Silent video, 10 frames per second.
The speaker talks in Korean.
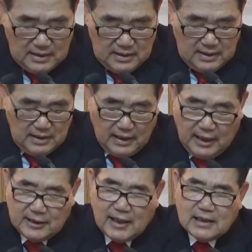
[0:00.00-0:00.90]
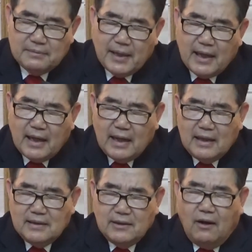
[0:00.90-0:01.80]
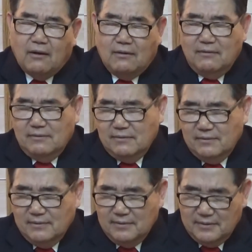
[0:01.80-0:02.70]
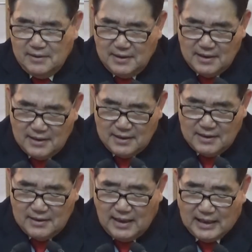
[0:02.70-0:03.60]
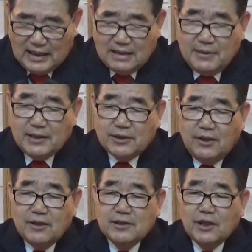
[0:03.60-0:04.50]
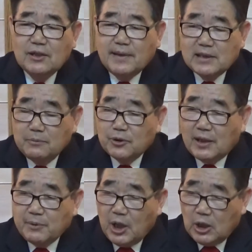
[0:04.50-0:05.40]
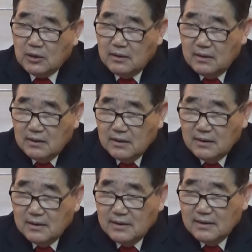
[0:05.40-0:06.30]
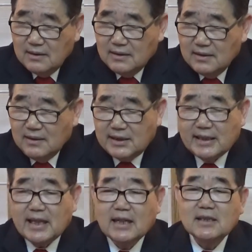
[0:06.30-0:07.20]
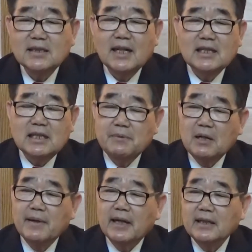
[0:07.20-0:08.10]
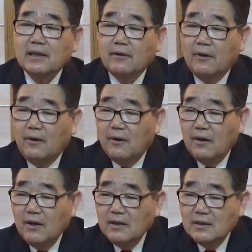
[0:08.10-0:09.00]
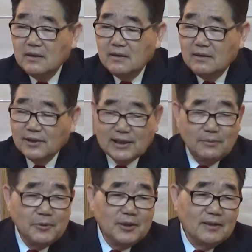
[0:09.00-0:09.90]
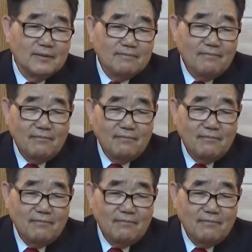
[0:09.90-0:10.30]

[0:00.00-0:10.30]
이 하나님의 영, 하나님의 성령을 받지 못하면 이 세상 신의 지배를 받게 되고 어떻게 보면